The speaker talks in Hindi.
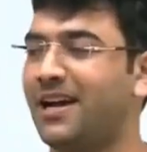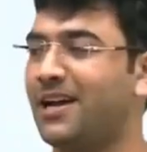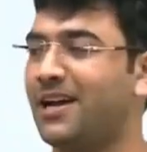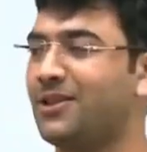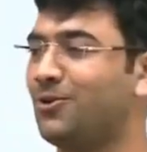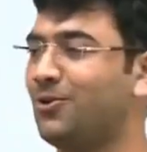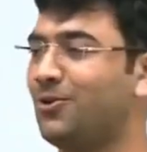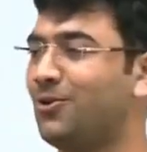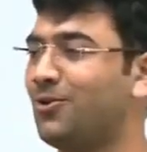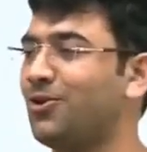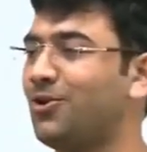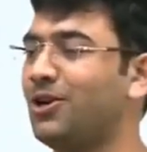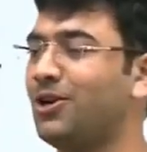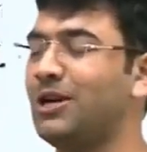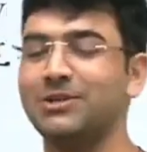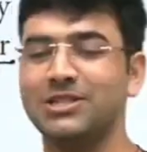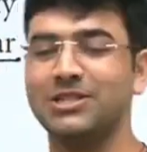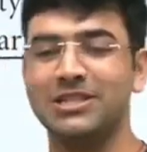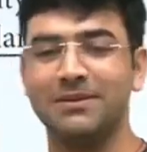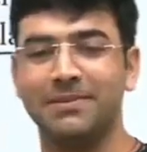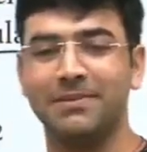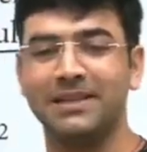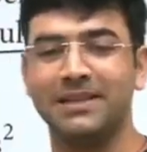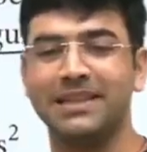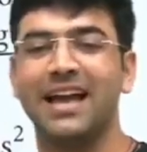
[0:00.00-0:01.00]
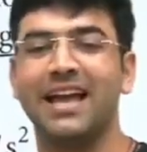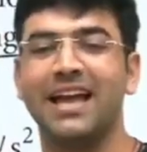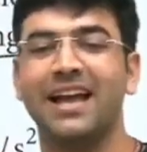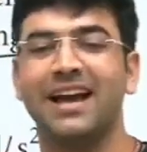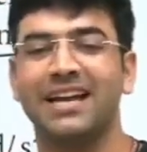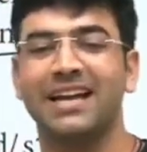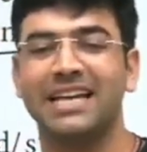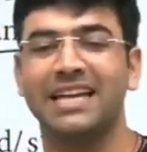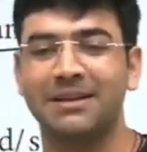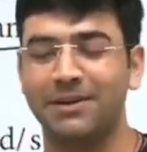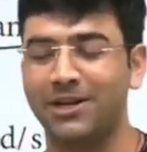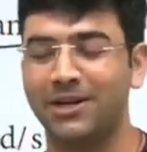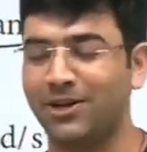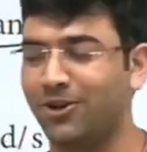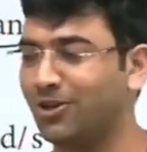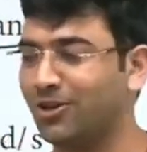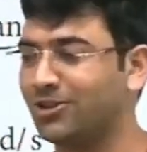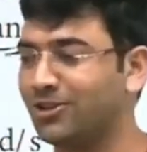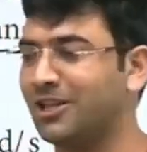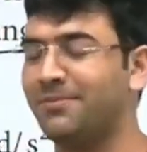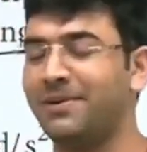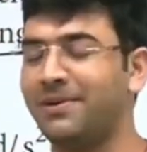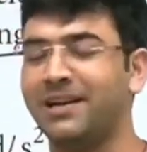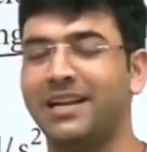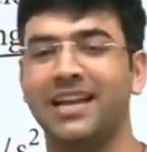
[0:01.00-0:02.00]
बनना है तो लोगों ने मुझे बताया कि भाई
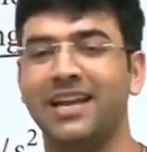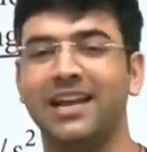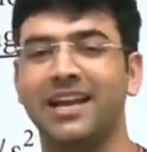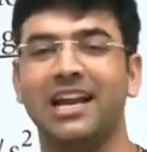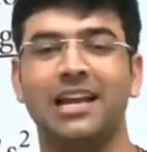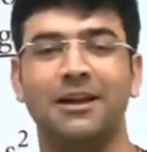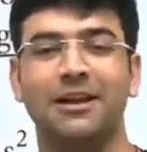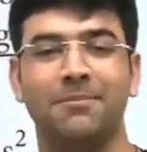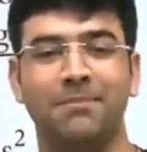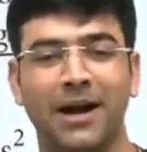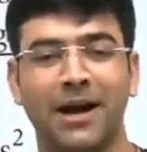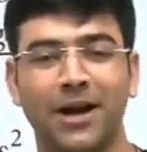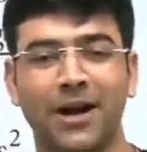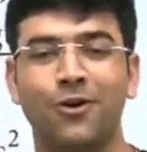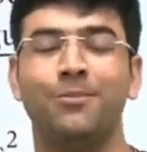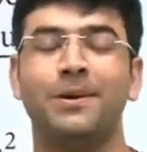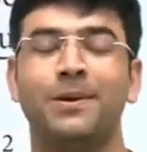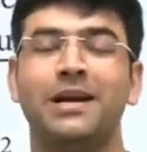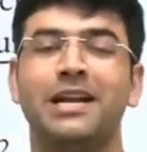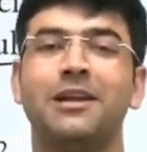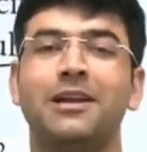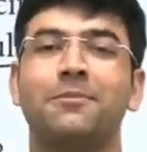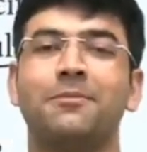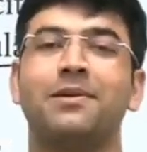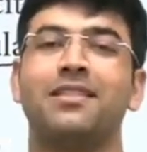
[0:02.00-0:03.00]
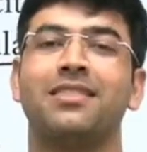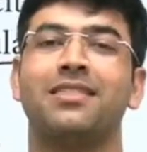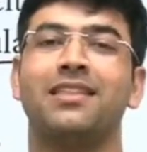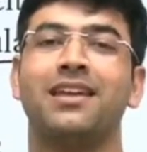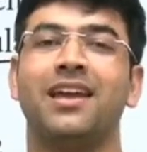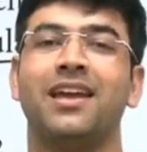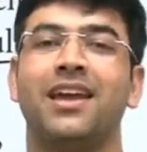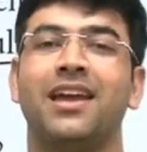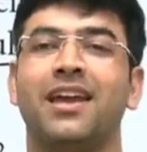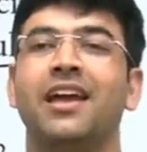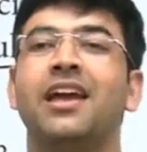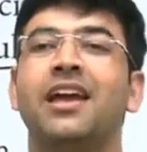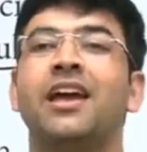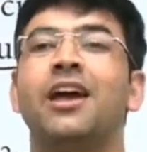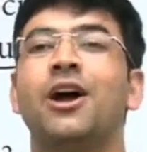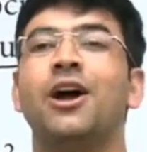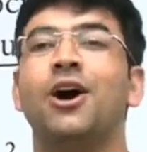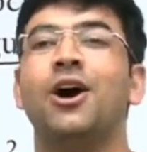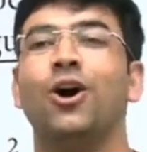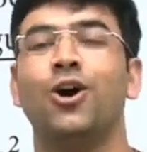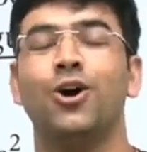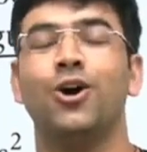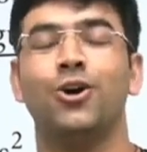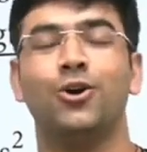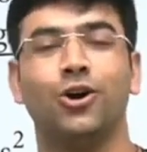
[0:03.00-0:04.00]
डॉक्टर बनने के लिए बायो पढ़नी पड़ती है
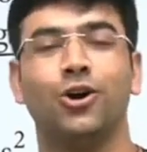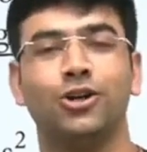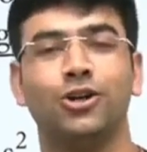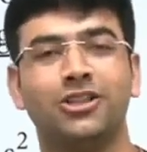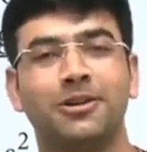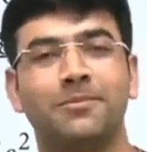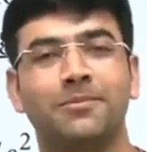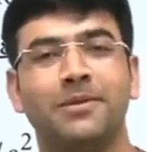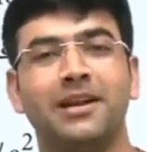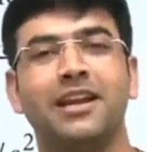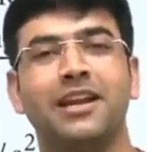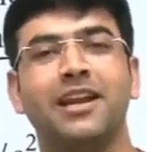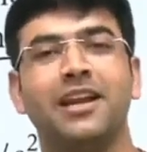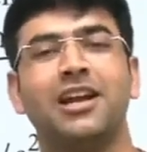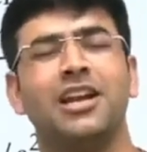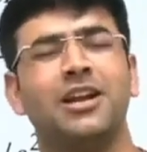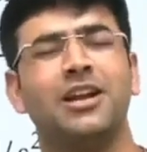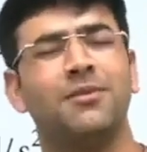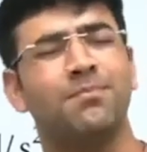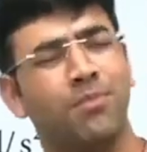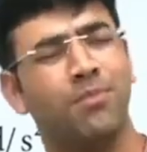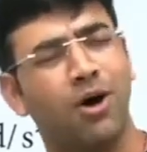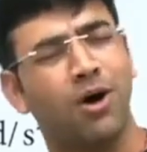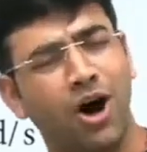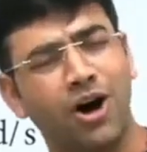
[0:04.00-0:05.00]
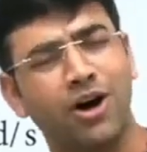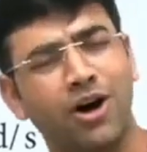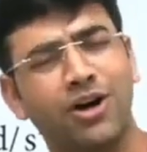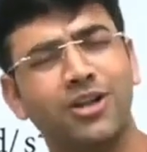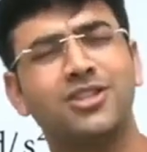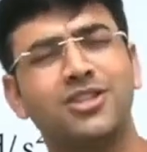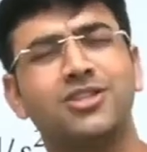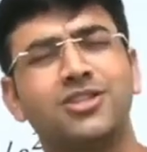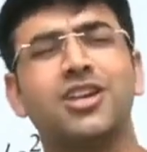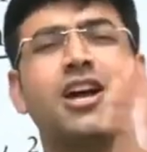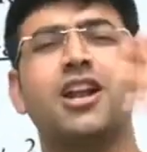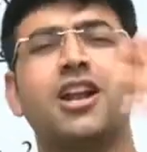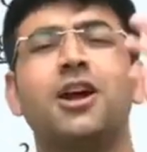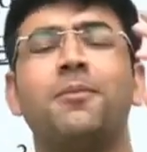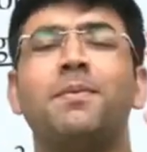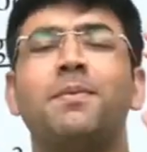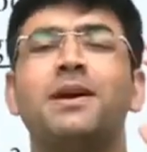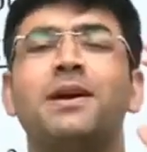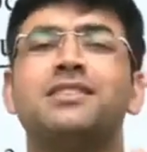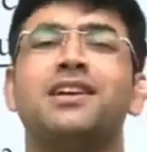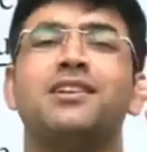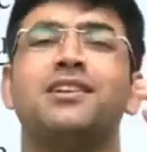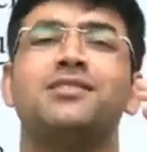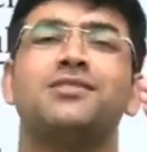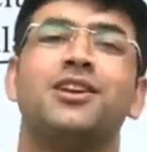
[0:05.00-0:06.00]
और डॉक्टर बनने के लिए बहुत सारा
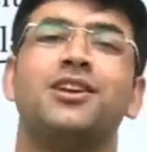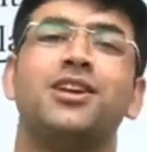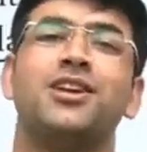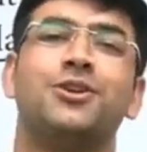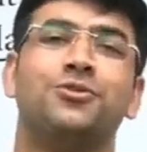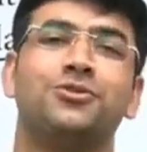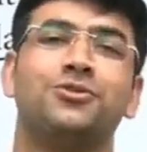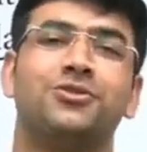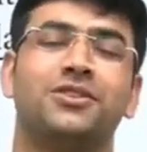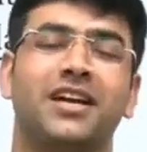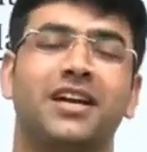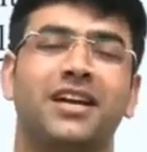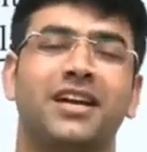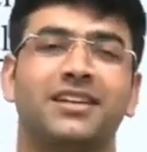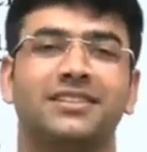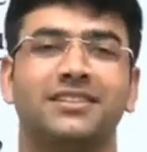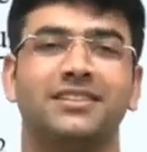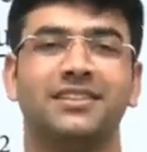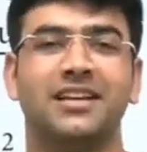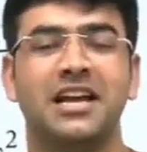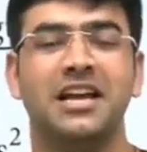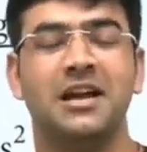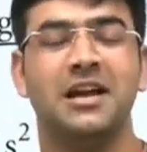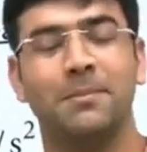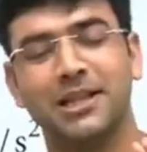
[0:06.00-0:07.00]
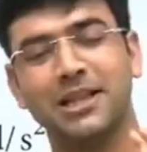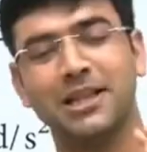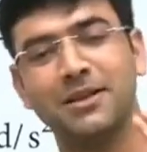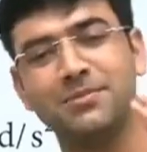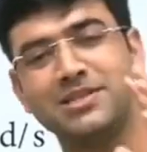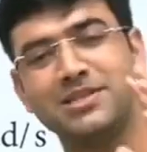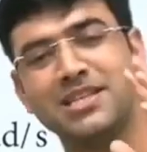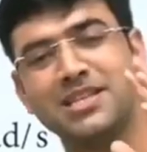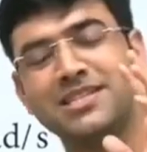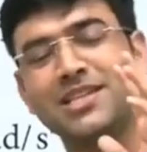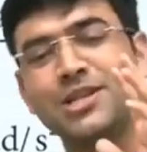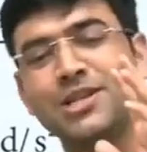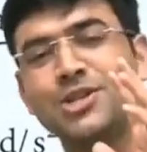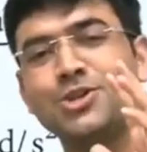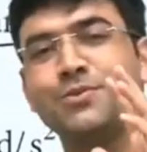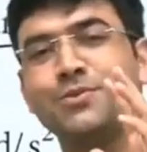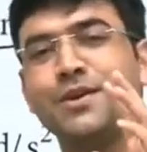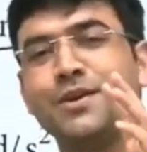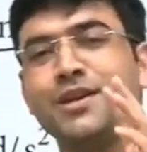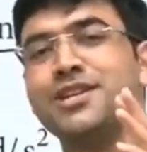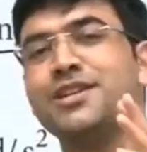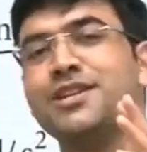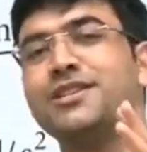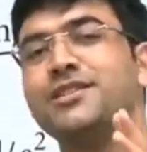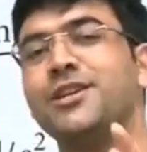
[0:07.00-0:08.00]
पैसा चाहिए होता है मतलब जिस
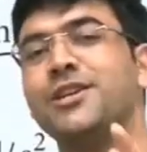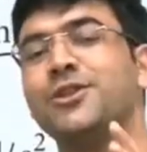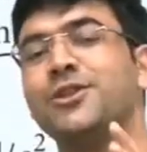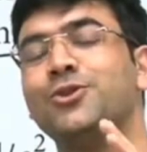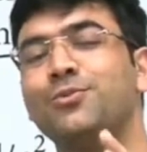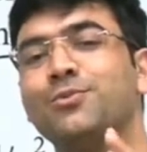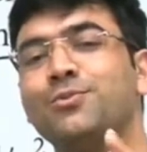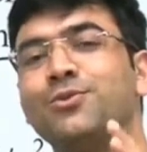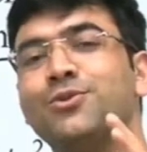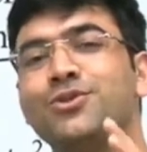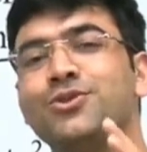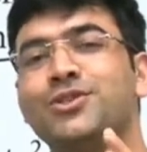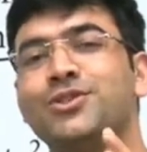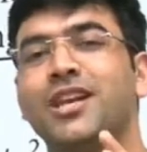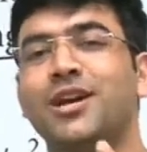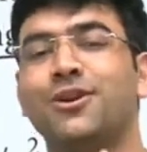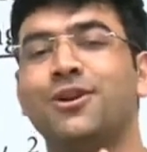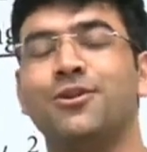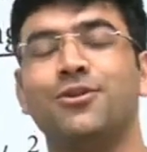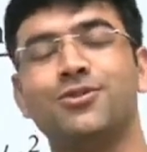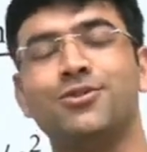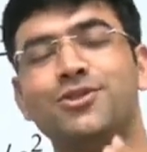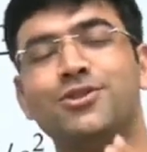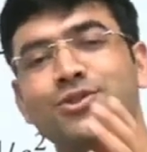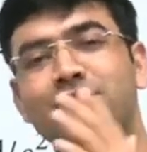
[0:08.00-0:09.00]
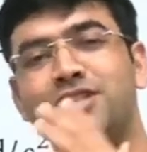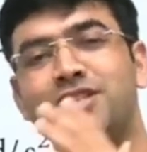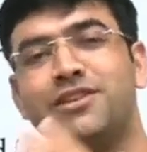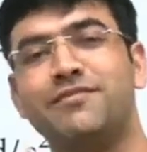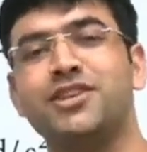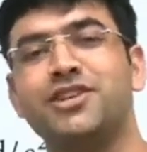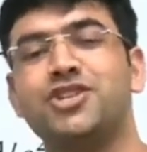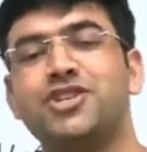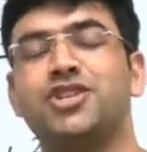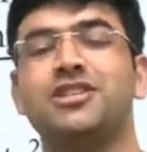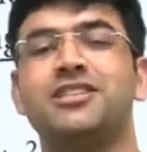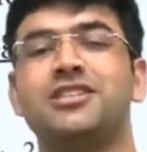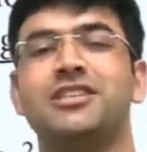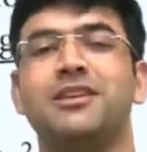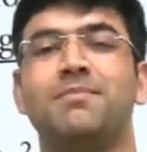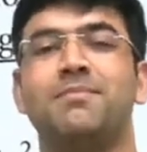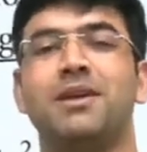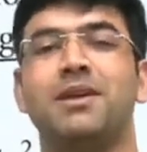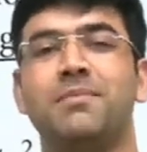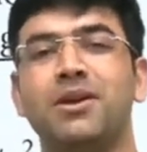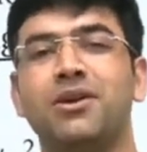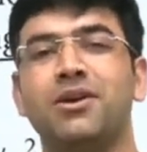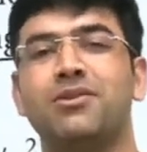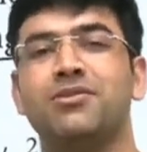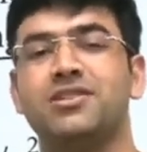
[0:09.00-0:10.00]
सिचुएशन से तुम गुजरे हो उस सिचुएशन से
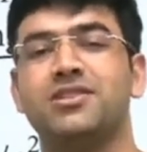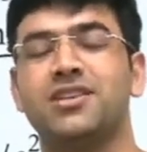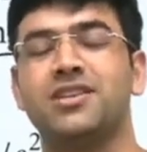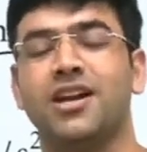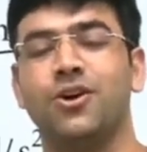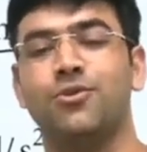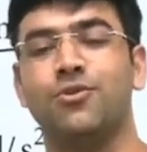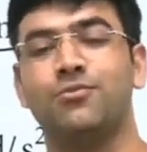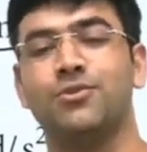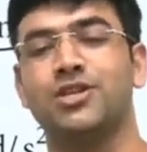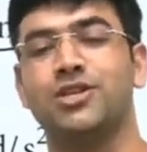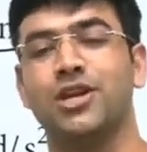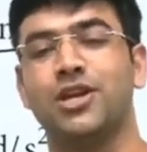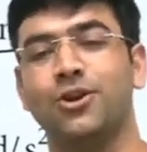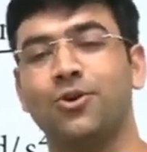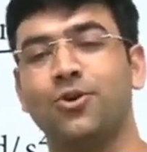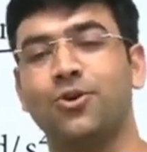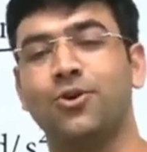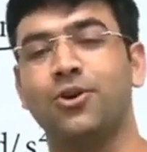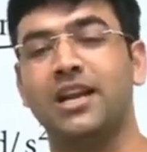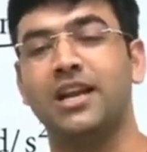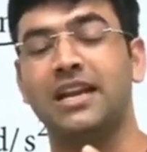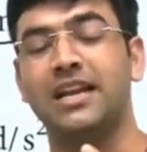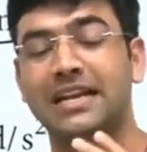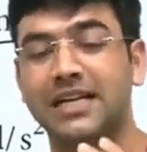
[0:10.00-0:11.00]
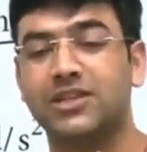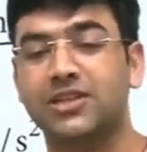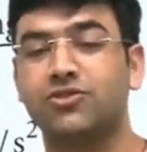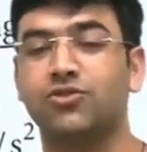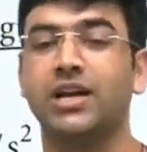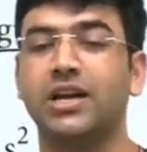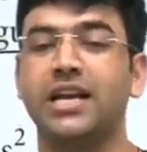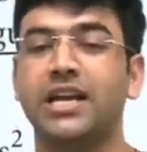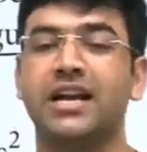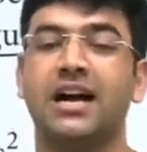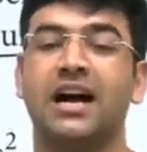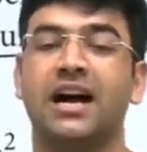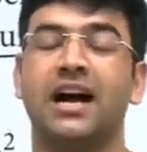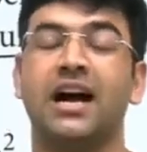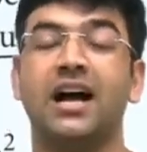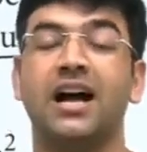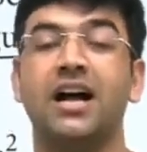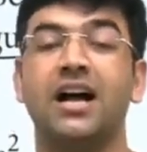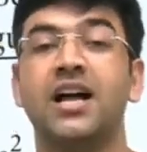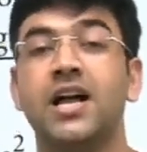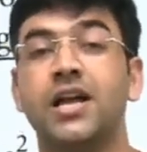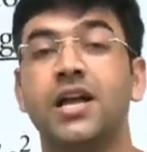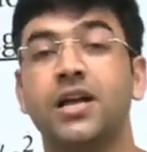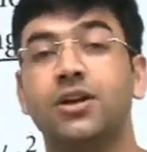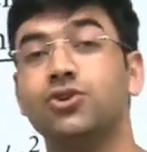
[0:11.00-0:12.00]
मैं भी गुजरा हूं मुझे लोगों ने लिटरली कहा